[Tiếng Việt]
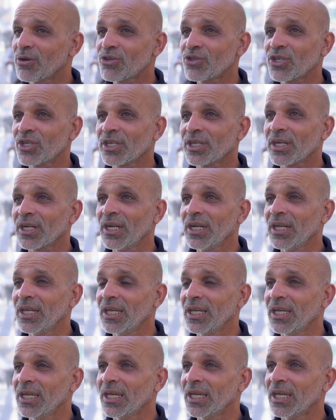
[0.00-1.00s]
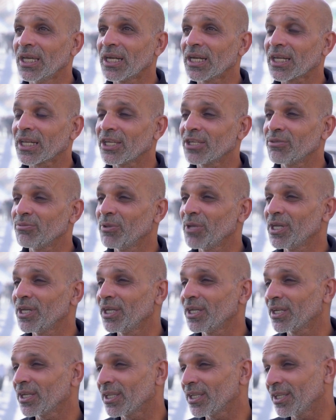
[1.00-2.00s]
Năm nay chúng tôi tập trung vào việc
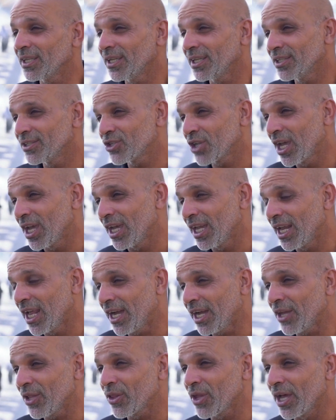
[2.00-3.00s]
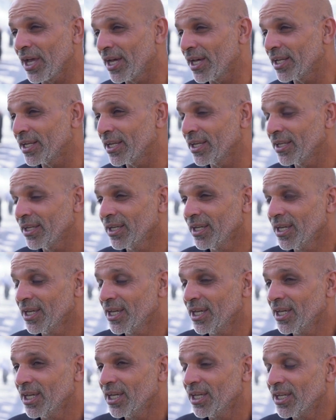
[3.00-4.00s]
thiết lập những mái che cố định."
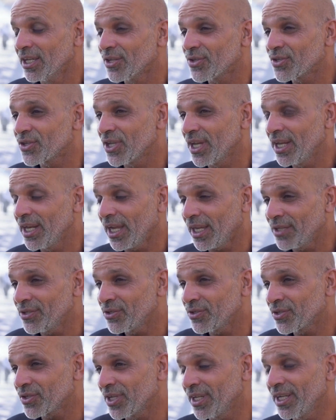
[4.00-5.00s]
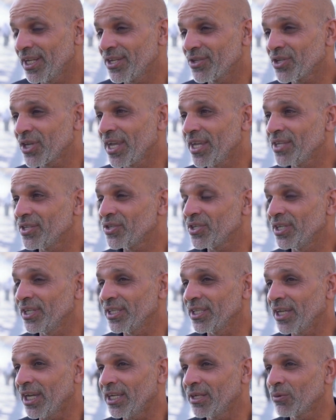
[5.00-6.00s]
Imam Hussein đã chết trong
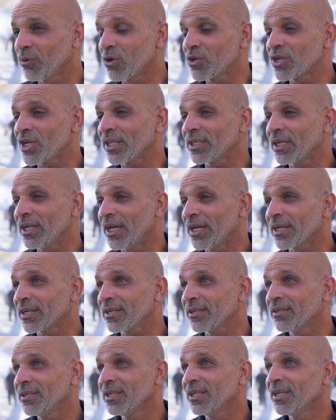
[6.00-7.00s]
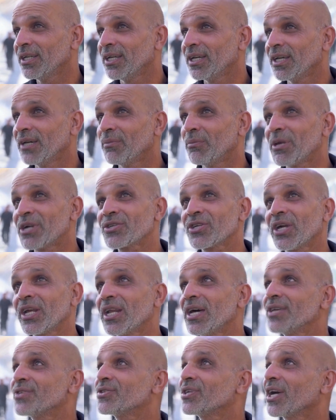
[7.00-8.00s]
trận chiến Karbala của những năm
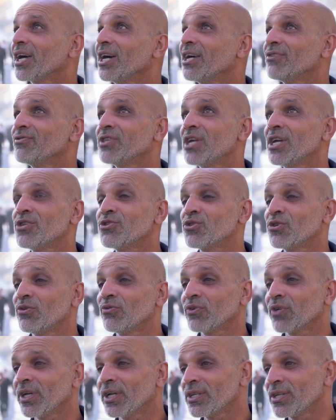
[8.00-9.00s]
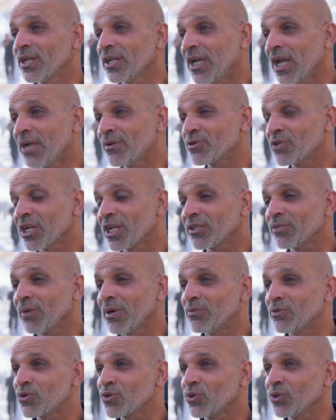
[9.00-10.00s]
680 sau công nguyên.
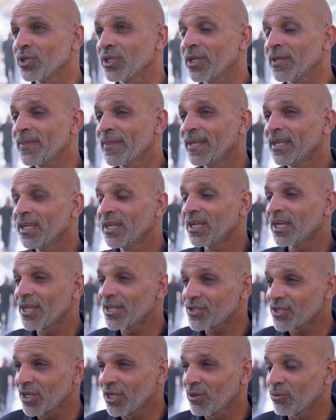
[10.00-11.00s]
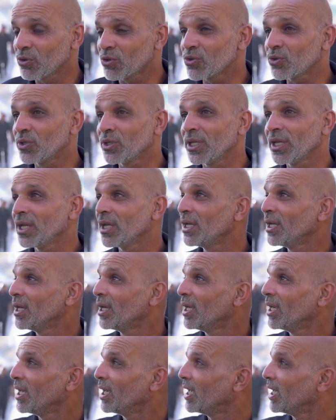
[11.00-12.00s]
Trận chiến đã củng cố
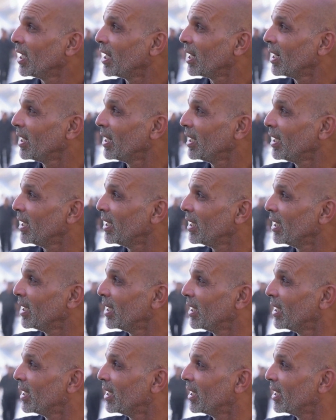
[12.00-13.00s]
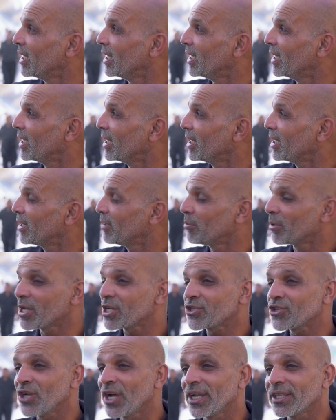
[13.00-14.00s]
sự ly giáo trong Hồi
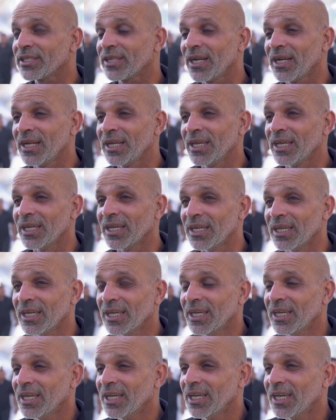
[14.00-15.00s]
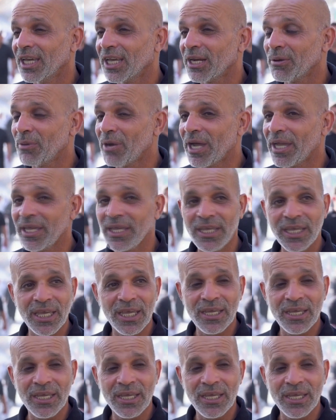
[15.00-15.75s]
giáo giữa người Shiite và người Sunni.